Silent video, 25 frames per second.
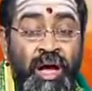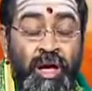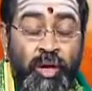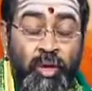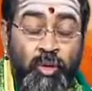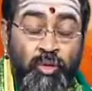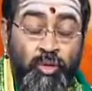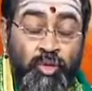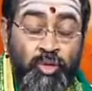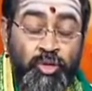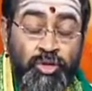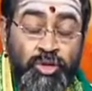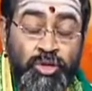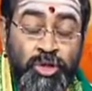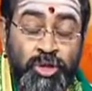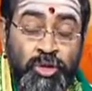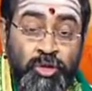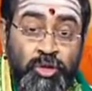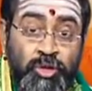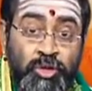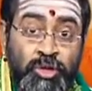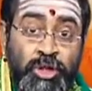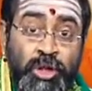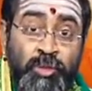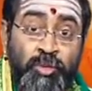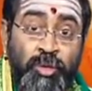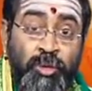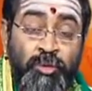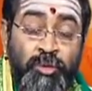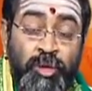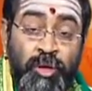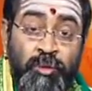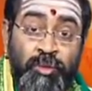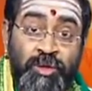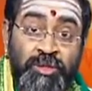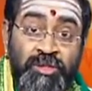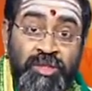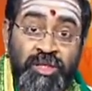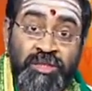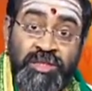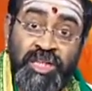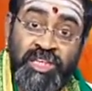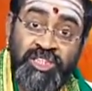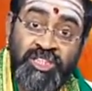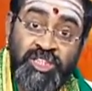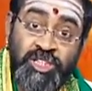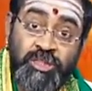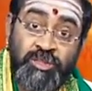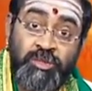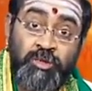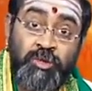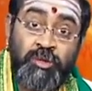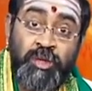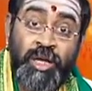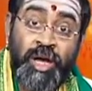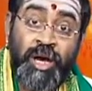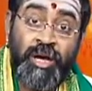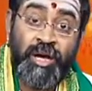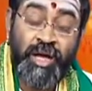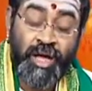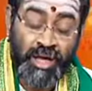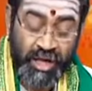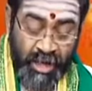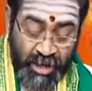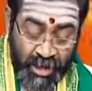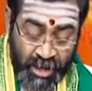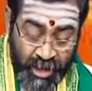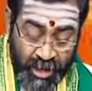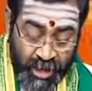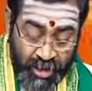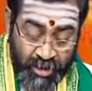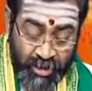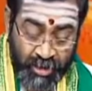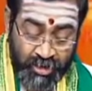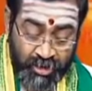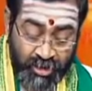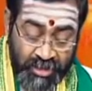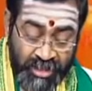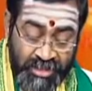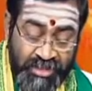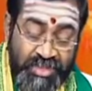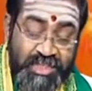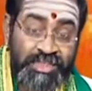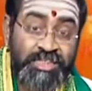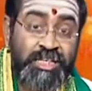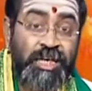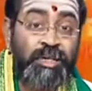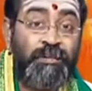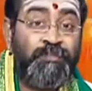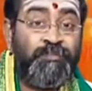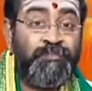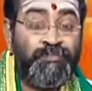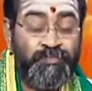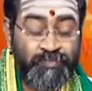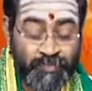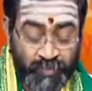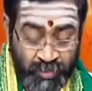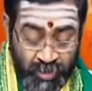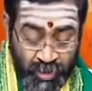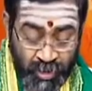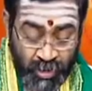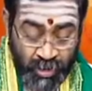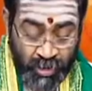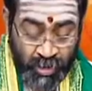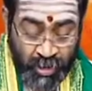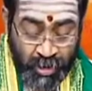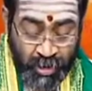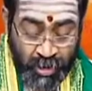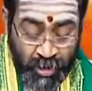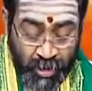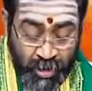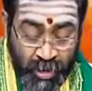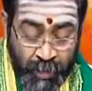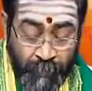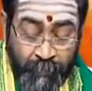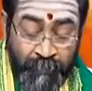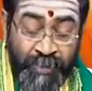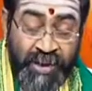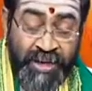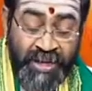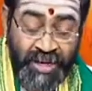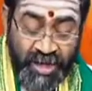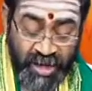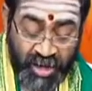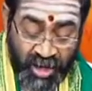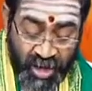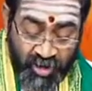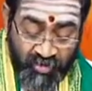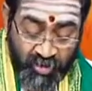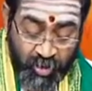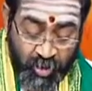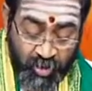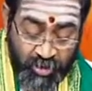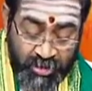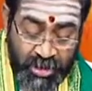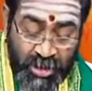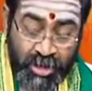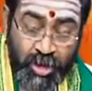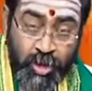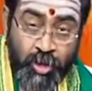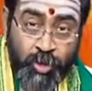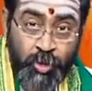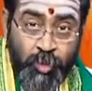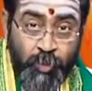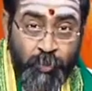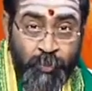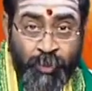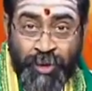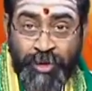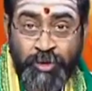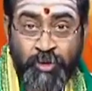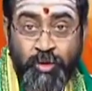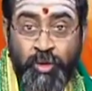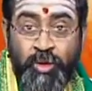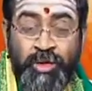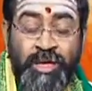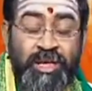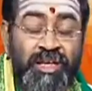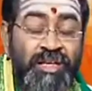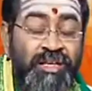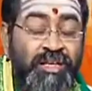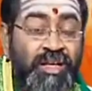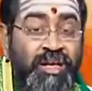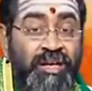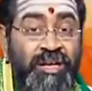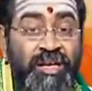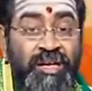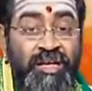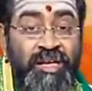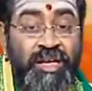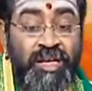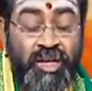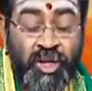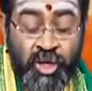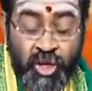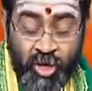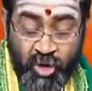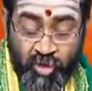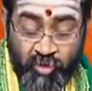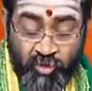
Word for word: అక్కడ కూర్చుని యుద్ధభూమిలో మొత్తం దర్శిస్తున్నాడా అన్నట్టు రచించారు పడే రావణు తలలు పంక్తుల ఈ ధరణిని